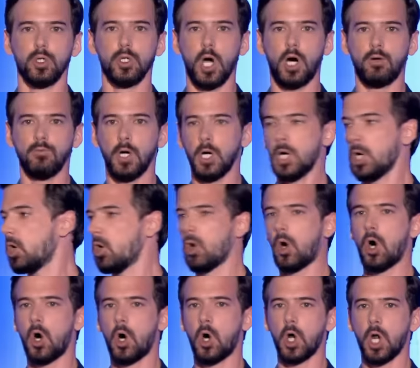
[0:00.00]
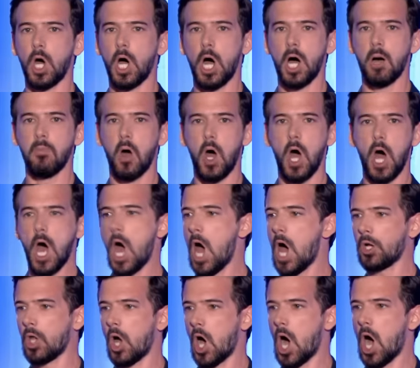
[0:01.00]
nerveux, Laurent, la
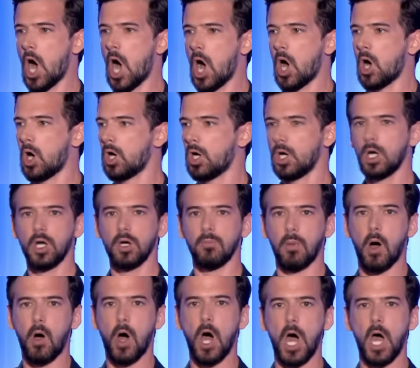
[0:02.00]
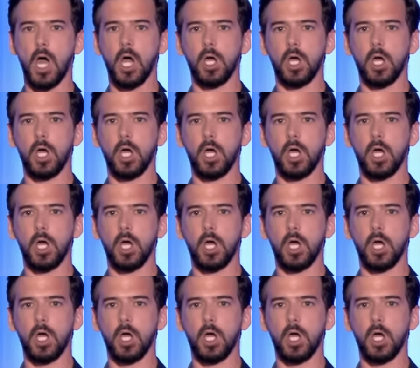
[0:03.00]
merde bah ouais,